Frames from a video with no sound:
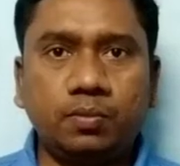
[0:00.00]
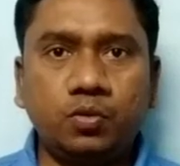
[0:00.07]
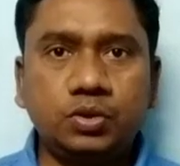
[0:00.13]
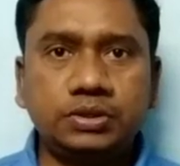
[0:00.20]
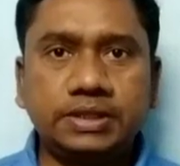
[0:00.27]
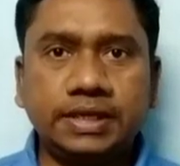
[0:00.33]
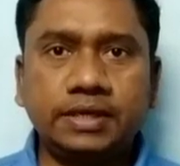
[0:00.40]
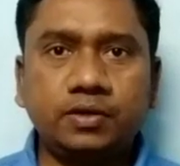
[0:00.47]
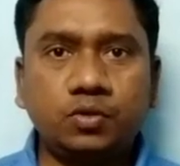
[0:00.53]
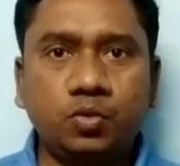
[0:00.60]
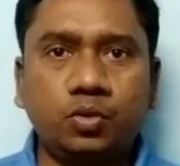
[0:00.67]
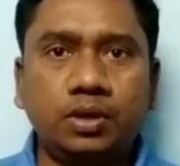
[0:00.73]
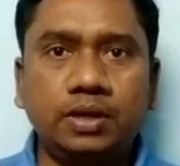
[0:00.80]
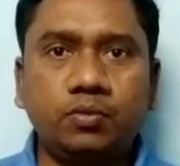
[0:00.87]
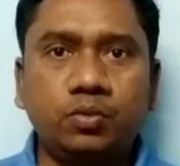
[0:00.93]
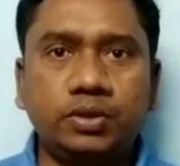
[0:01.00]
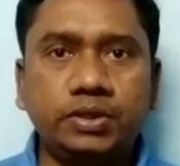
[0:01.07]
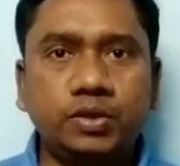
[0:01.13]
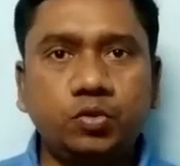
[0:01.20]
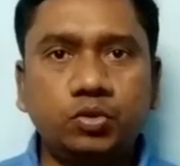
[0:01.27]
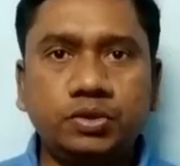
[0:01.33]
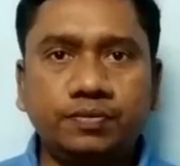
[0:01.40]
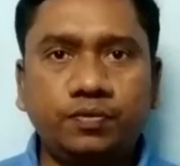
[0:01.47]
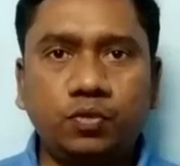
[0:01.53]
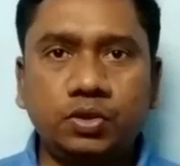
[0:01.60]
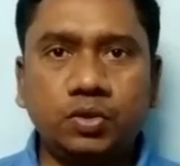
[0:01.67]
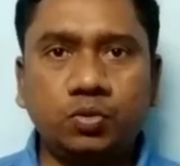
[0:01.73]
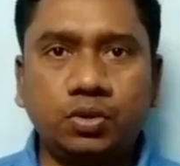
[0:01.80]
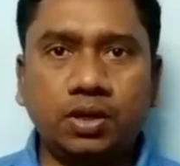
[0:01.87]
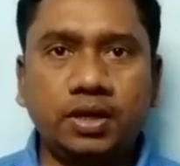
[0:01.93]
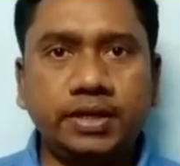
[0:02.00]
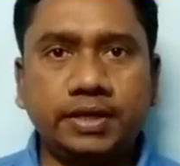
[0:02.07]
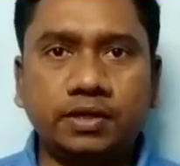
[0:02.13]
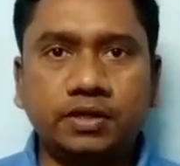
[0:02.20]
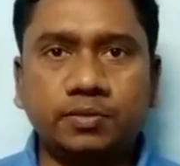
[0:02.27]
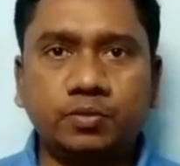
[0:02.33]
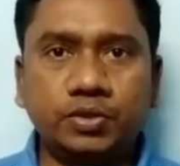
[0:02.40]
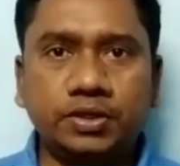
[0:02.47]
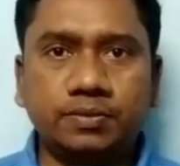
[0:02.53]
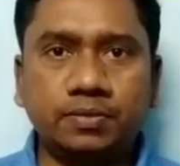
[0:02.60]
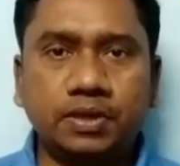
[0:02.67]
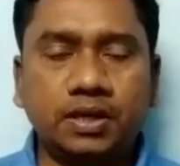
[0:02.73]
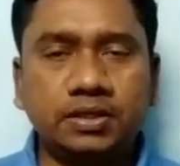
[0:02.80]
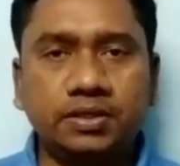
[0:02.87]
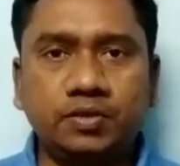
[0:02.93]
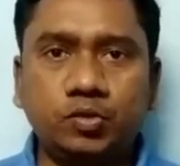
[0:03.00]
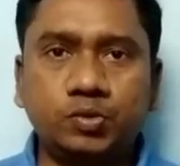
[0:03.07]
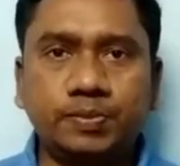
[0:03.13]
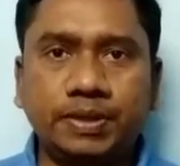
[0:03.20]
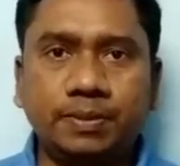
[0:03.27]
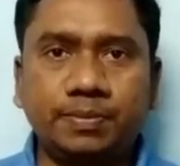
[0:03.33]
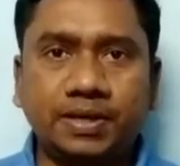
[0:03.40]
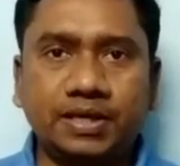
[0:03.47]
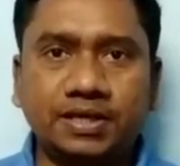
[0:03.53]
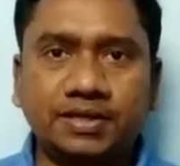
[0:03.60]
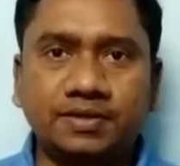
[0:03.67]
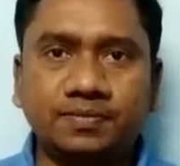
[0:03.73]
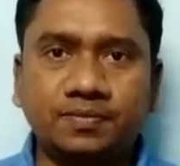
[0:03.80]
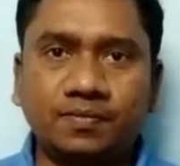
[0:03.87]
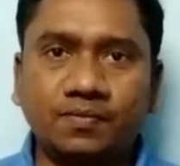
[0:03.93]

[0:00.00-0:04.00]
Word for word: மூணு செகண்டுக்குள்ளே ஒரு இருபது ஃபோட்டோ உங்களால் எடுக்க முடியும் அதை யூஸ் பண்ணி பாருங்கள்